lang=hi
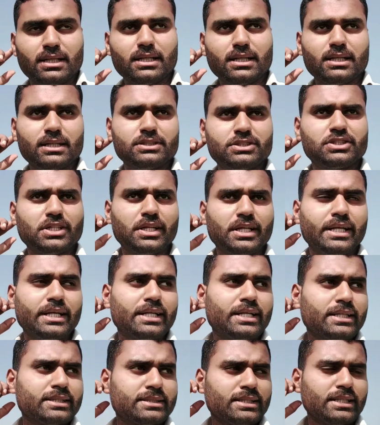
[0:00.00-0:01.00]

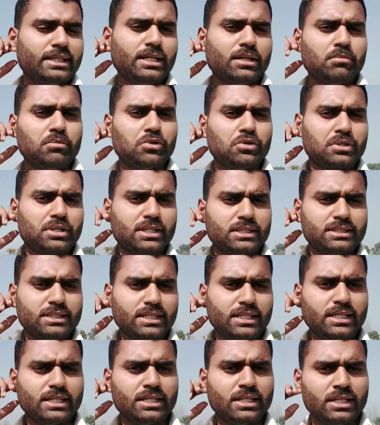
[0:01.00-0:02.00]
जनरेटर से या मोटर से
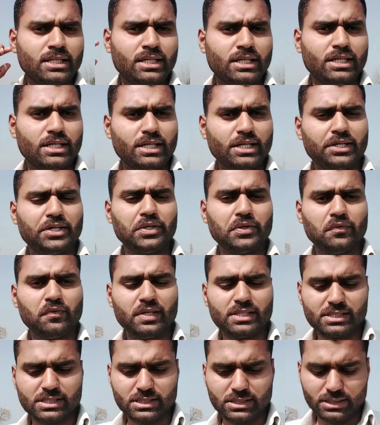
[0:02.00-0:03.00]
या
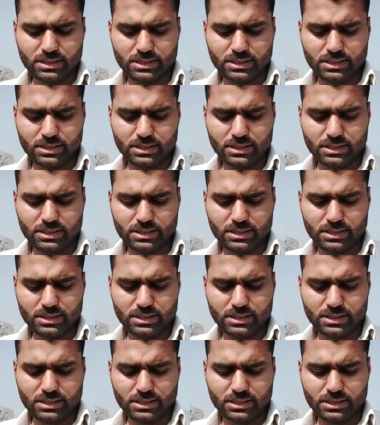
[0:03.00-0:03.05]
ट्यूबवेल